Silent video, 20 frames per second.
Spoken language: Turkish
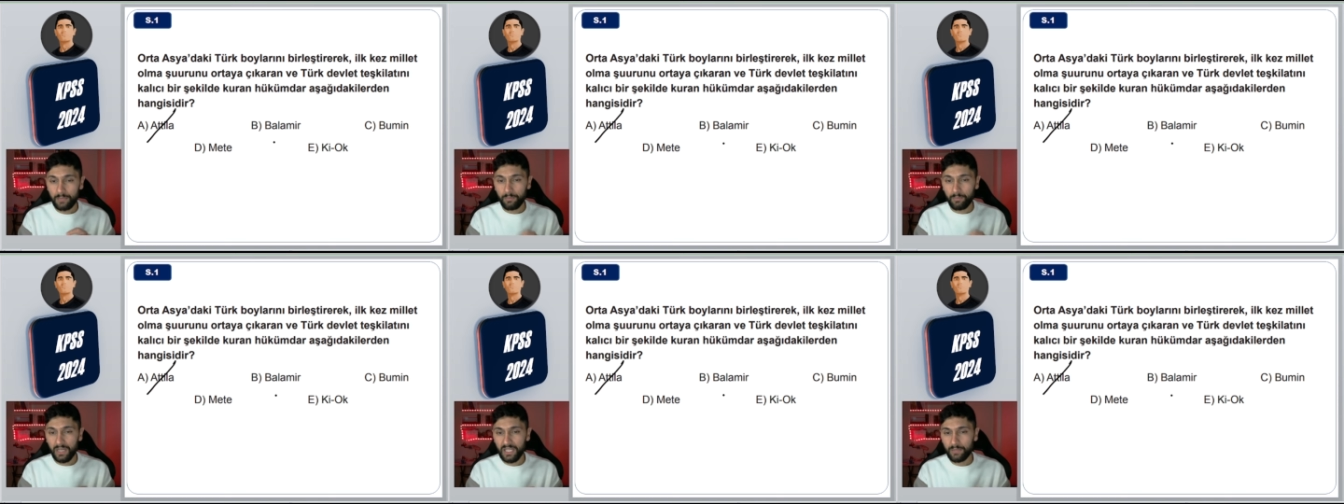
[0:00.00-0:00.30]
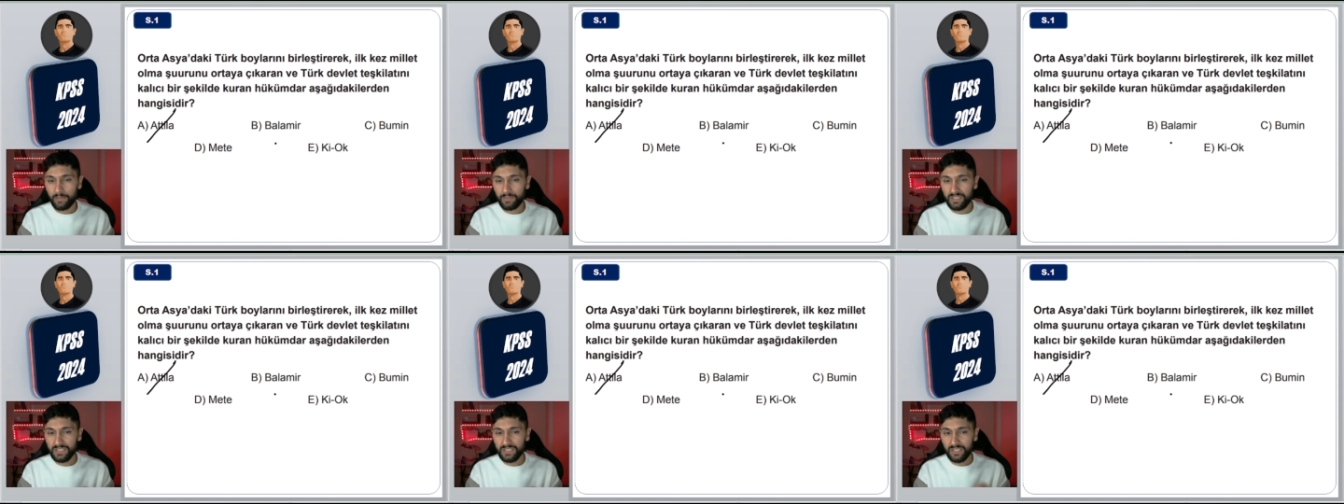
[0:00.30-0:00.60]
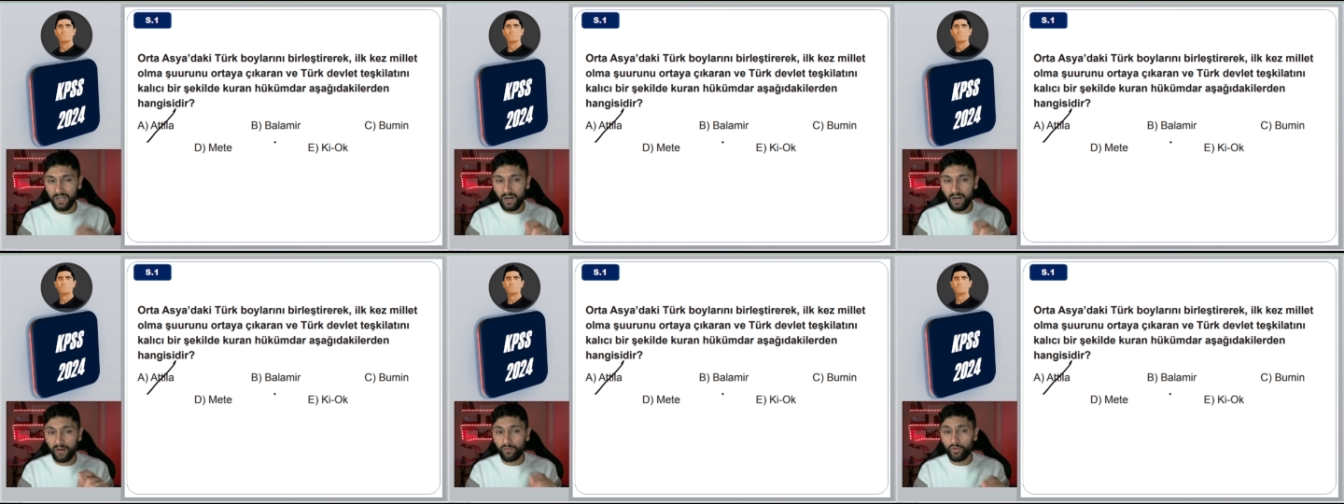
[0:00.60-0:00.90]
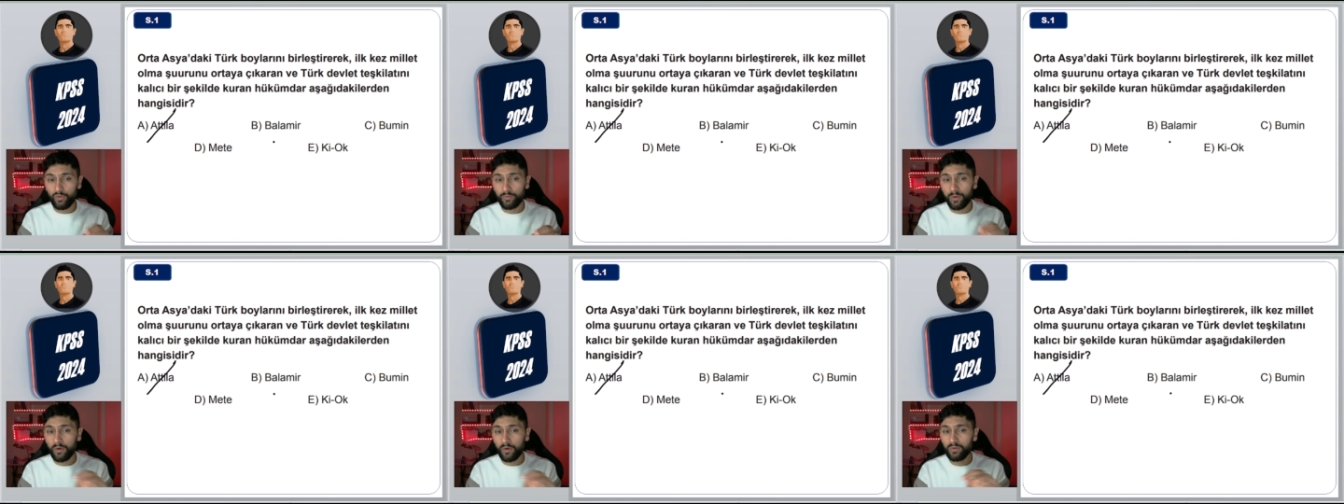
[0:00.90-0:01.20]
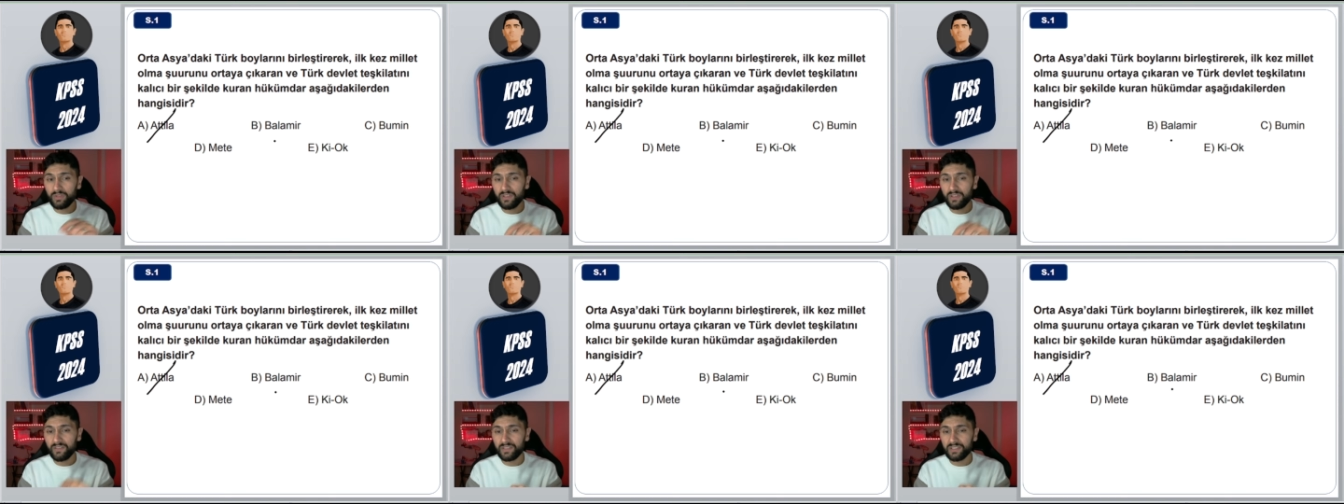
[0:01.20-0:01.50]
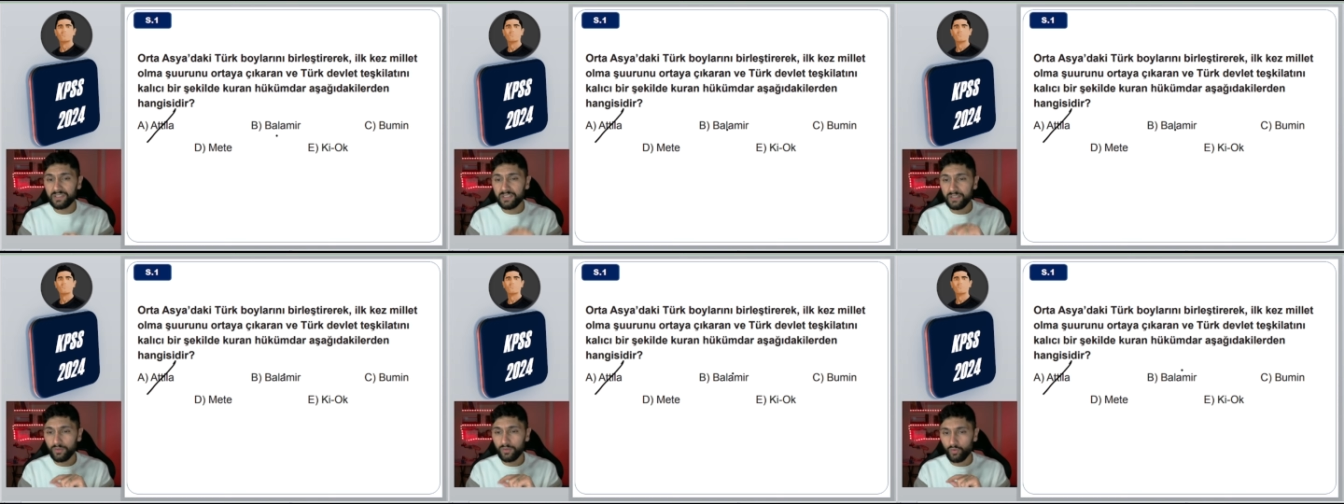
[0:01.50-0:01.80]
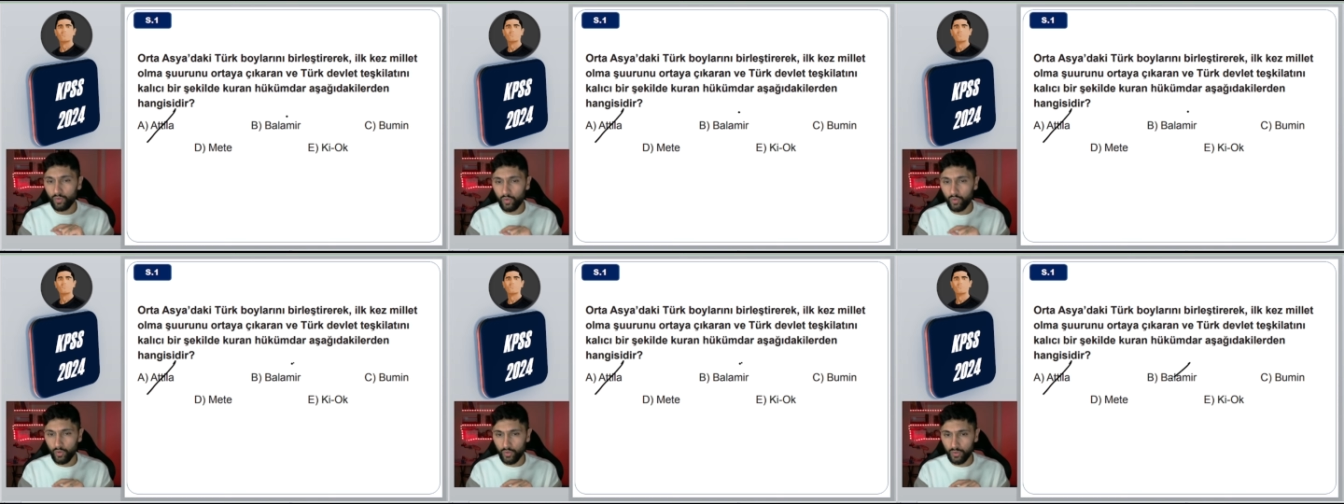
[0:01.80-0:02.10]
Balamir, Avrupa Hun
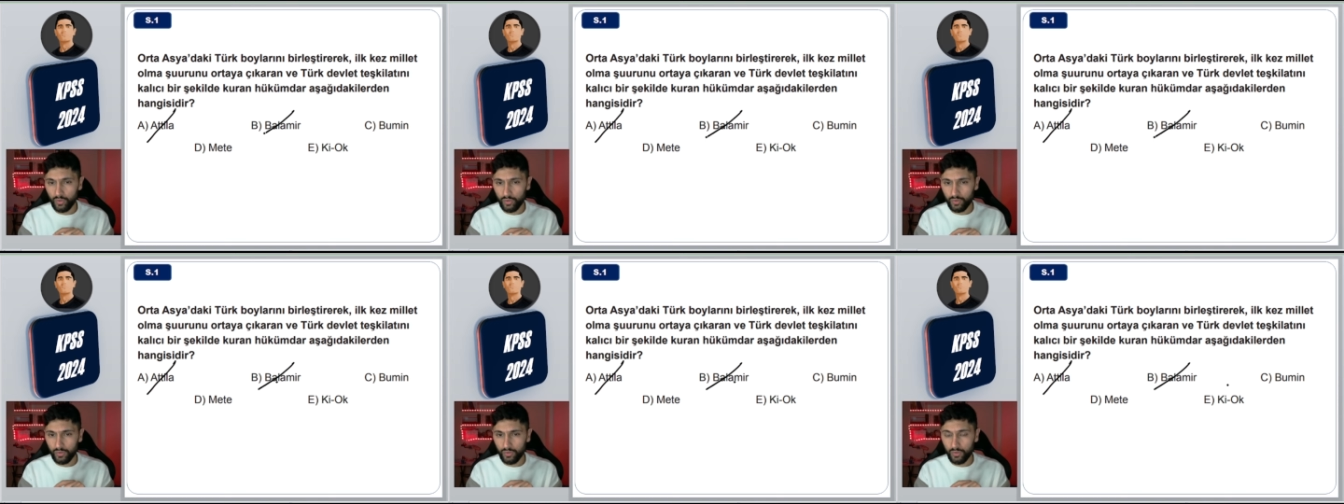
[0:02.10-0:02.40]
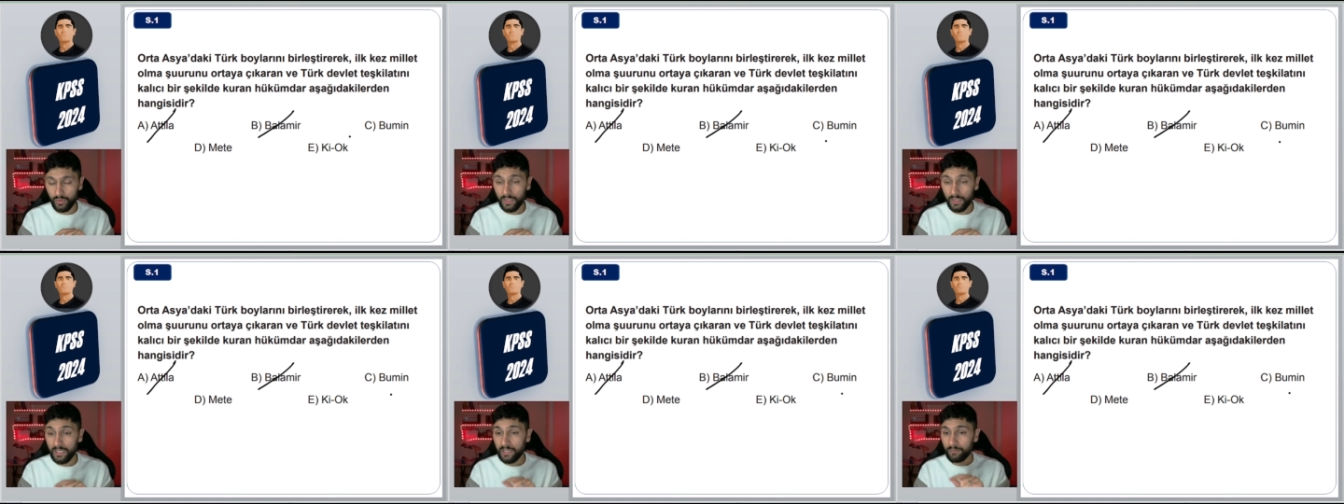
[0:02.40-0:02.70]
Devleti'nin kurucusudur.